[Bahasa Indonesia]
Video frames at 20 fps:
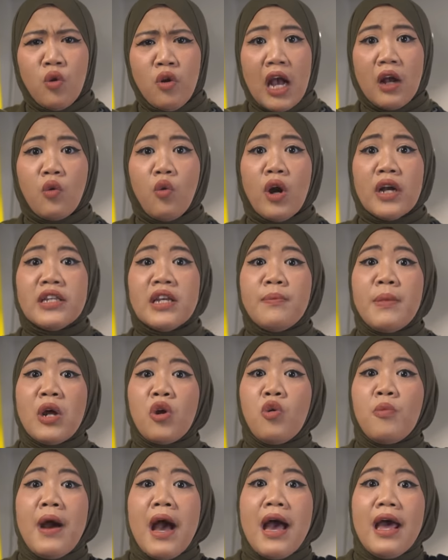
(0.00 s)
Aku aja
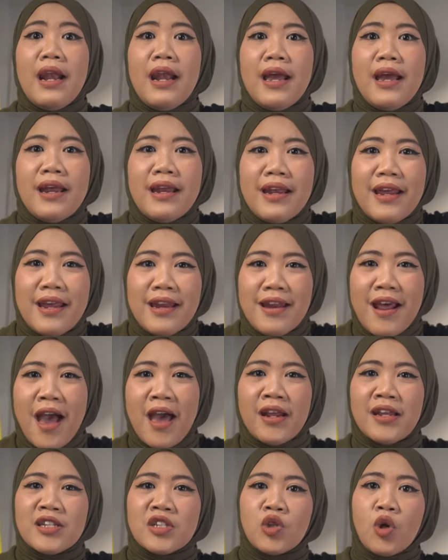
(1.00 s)
baru balik nih
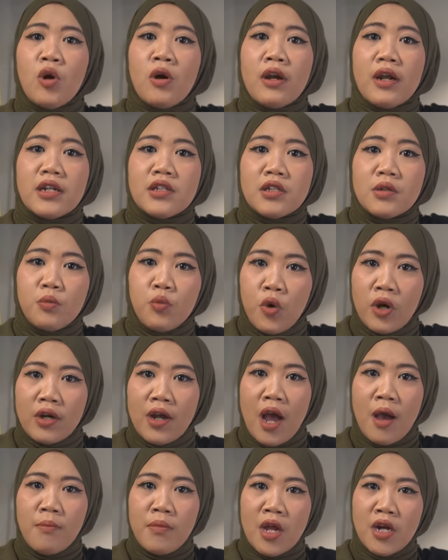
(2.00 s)
dari storage buat
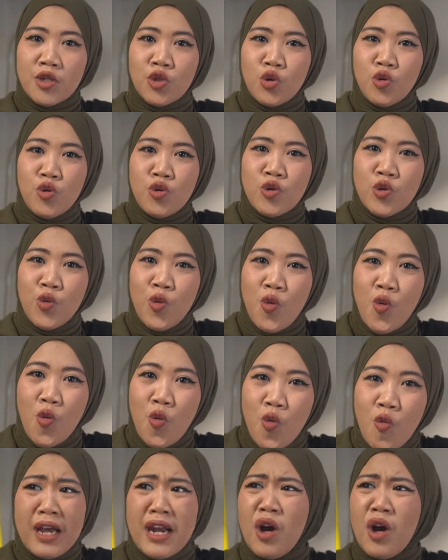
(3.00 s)
ngambil susu.